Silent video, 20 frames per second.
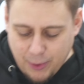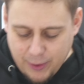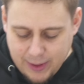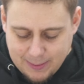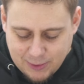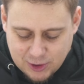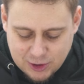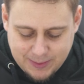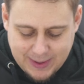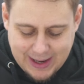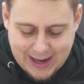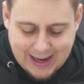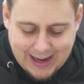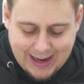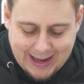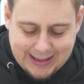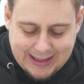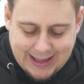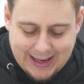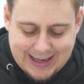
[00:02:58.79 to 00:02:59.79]
podemos ver
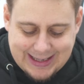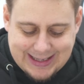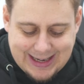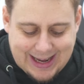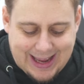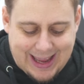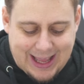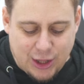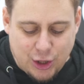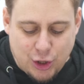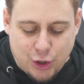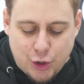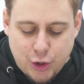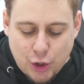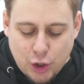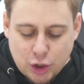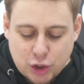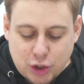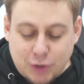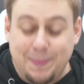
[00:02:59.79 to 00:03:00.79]
que tienes aquí
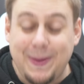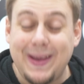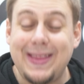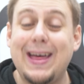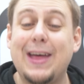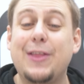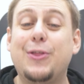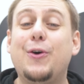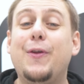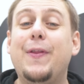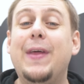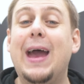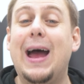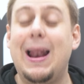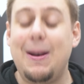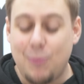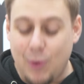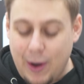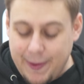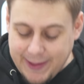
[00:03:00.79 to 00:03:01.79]
dos pedazos de
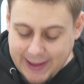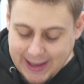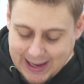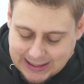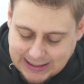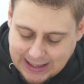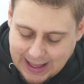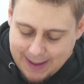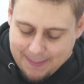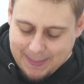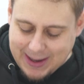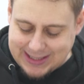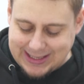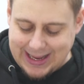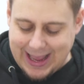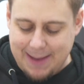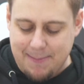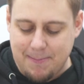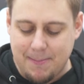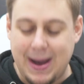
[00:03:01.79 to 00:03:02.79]
almohadillas, además
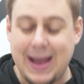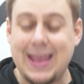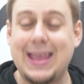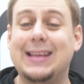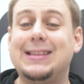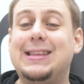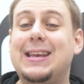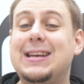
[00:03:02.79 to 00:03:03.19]
en malla